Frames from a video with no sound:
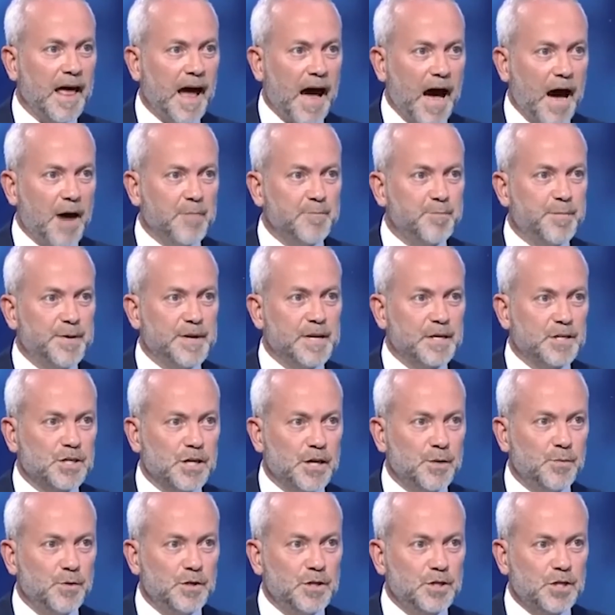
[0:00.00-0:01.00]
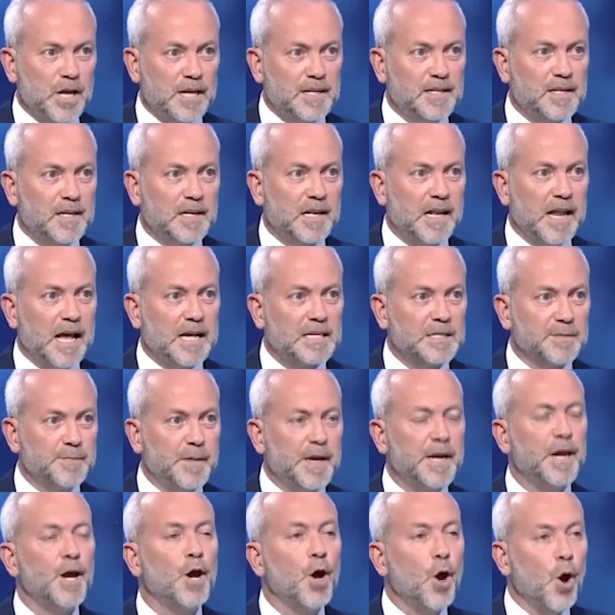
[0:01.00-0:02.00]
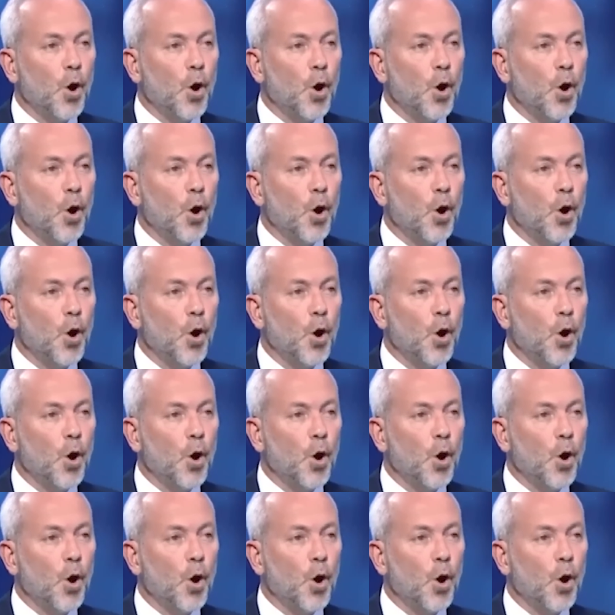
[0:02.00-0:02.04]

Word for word: عم بيجي ويجدد الأزمة